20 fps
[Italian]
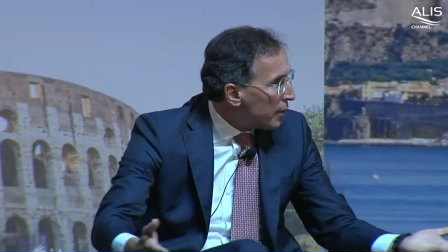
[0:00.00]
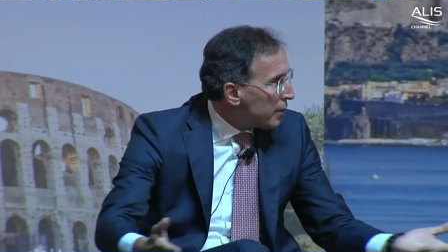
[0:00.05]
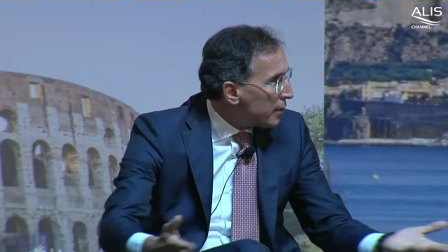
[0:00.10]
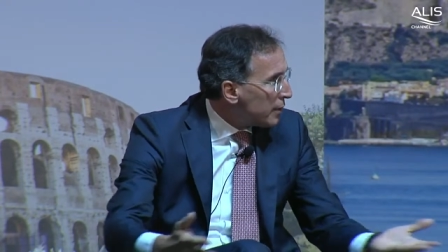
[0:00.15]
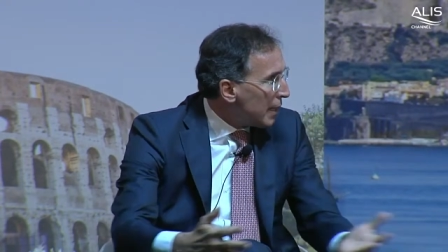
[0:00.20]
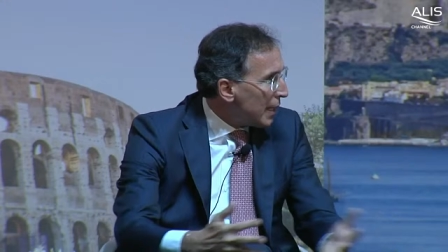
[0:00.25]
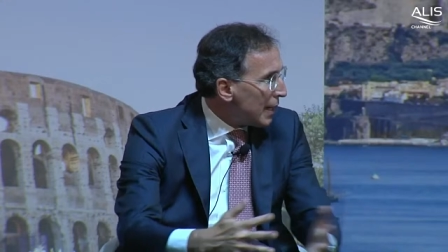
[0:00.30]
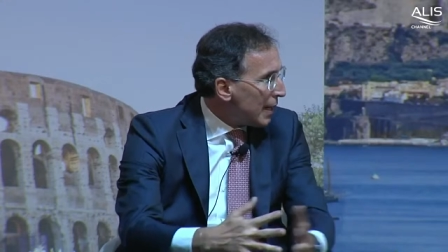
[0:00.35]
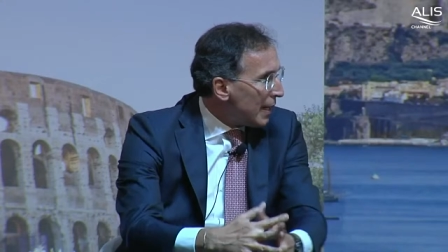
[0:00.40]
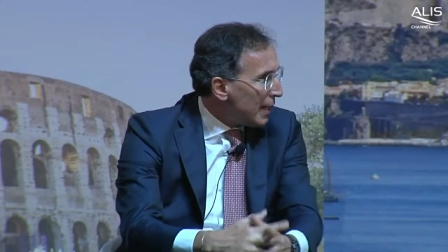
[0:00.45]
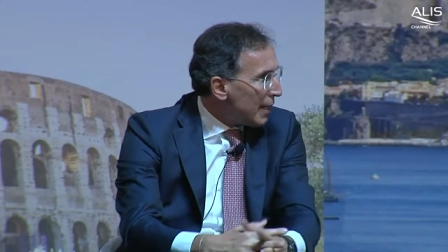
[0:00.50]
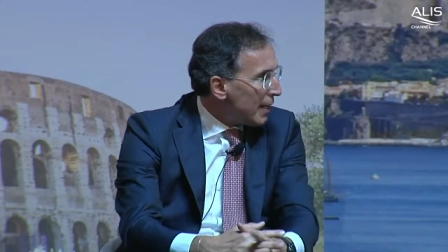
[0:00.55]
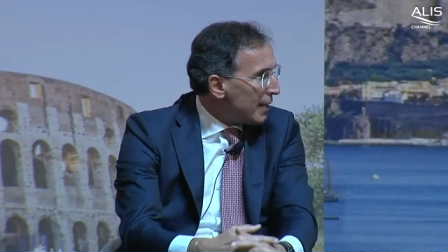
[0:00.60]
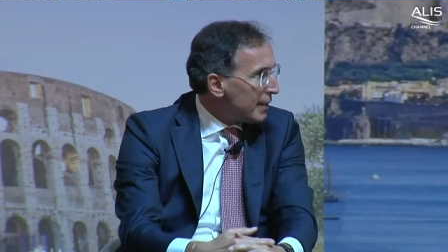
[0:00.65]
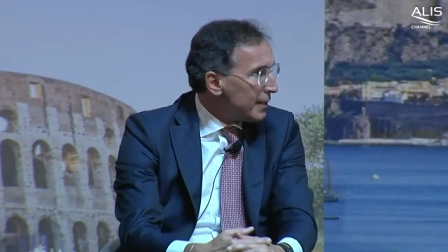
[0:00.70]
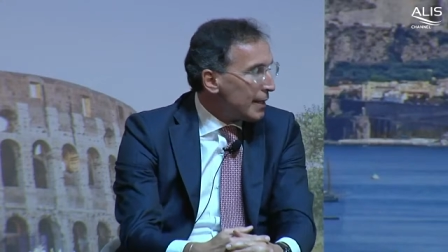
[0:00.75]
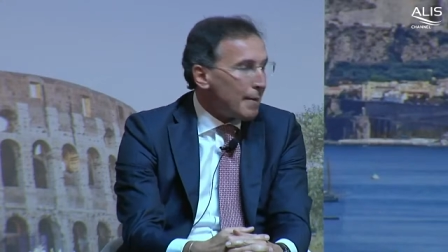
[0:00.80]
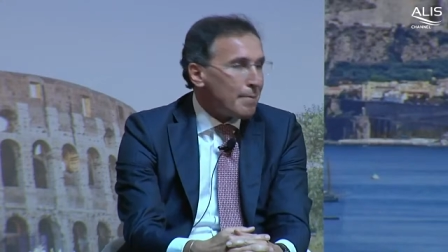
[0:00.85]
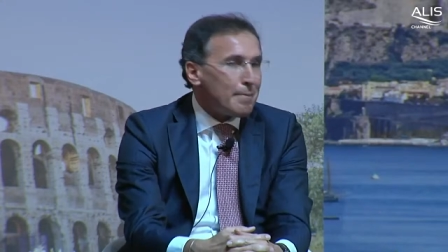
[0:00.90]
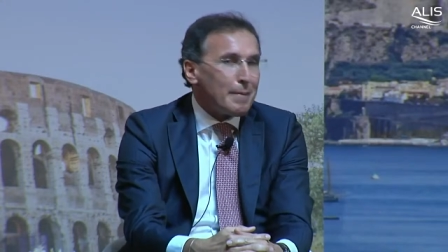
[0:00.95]
dalla
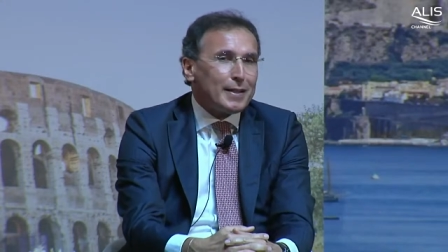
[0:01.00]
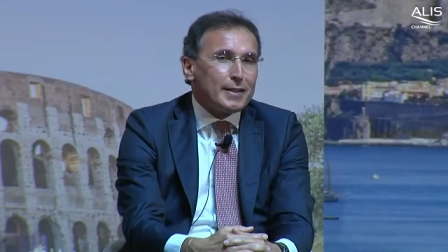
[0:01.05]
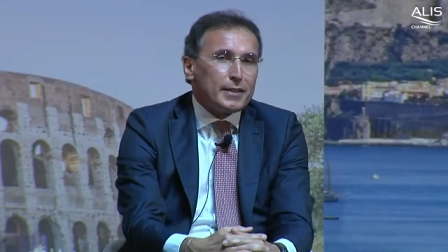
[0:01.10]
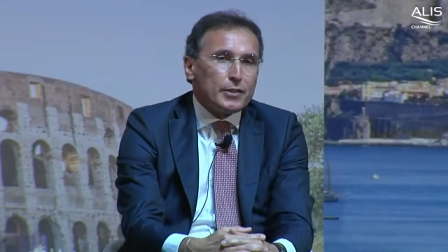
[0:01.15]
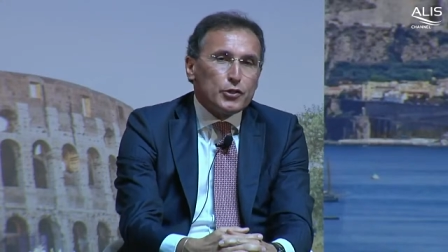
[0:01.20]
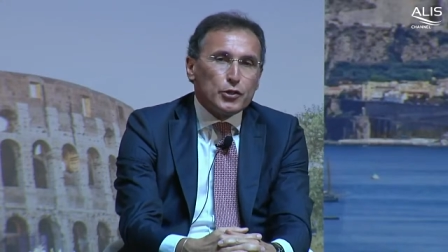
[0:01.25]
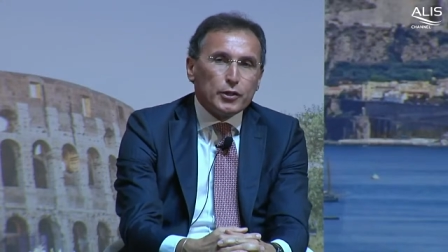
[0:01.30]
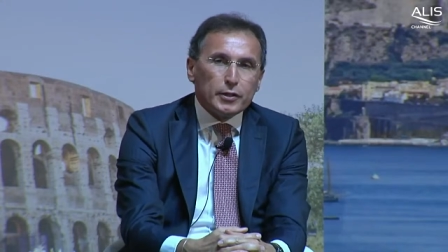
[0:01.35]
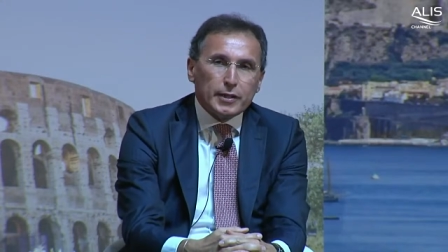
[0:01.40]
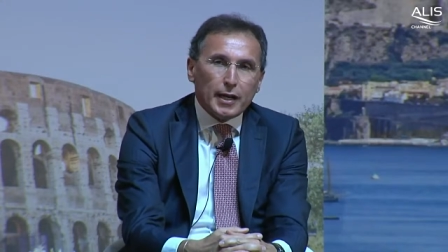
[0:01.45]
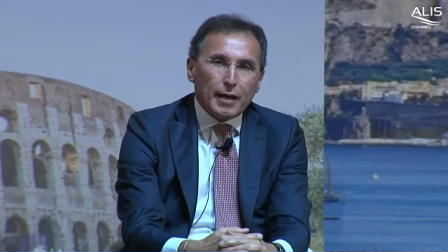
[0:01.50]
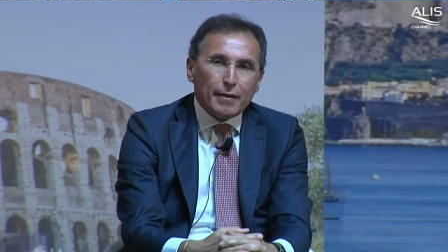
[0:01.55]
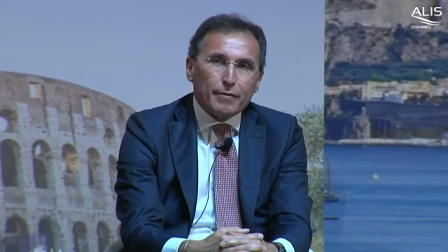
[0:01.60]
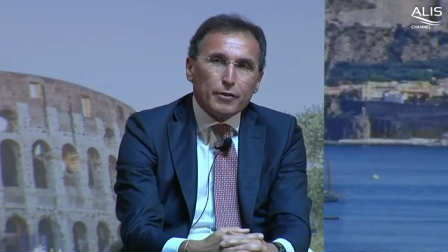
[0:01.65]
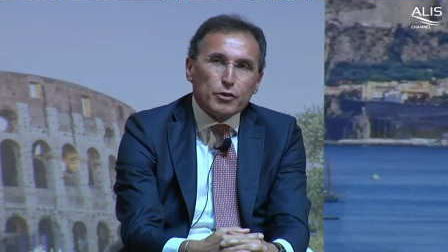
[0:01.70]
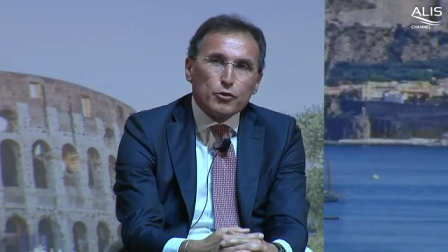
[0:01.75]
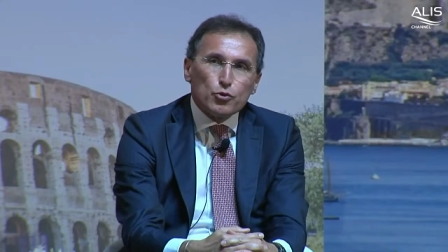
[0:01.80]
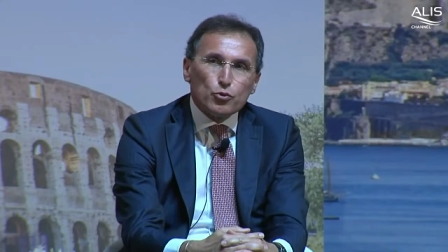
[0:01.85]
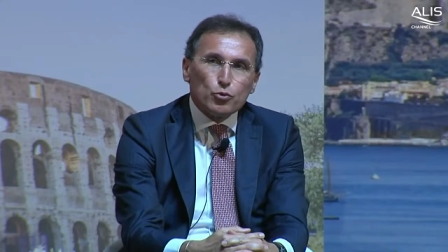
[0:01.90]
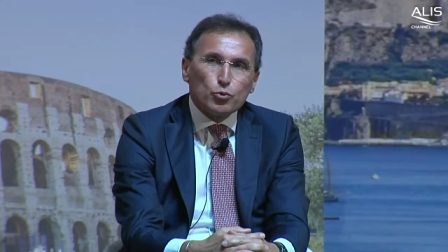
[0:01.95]
drammaticità
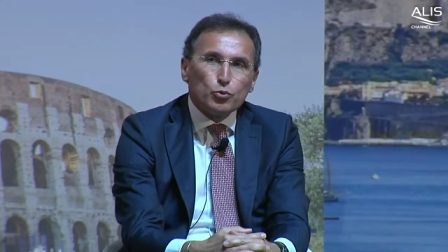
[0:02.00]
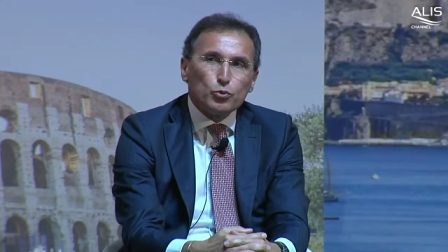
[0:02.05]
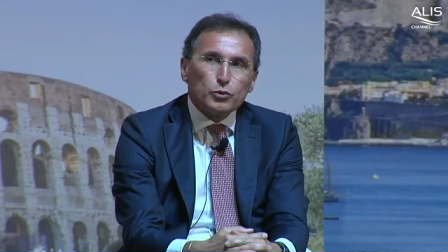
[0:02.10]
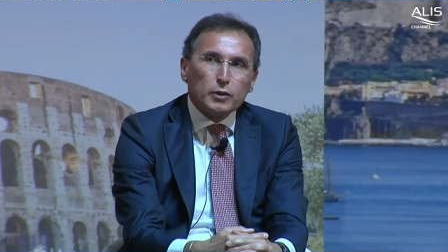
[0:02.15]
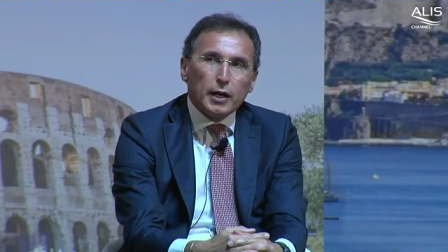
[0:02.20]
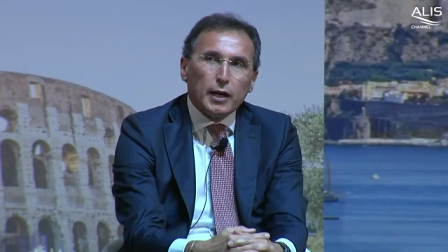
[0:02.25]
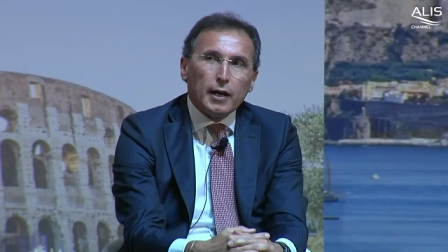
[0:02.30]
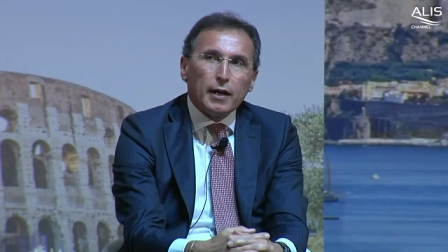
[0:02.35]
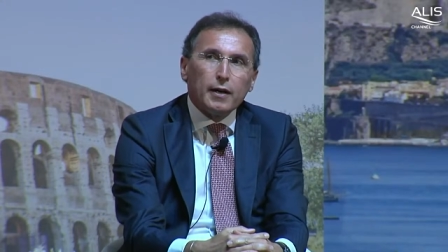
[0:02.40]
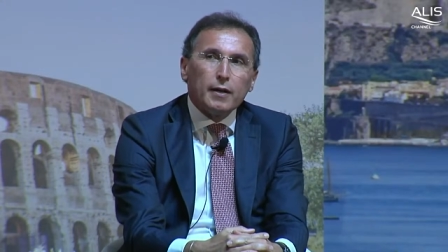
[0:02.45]
vissuta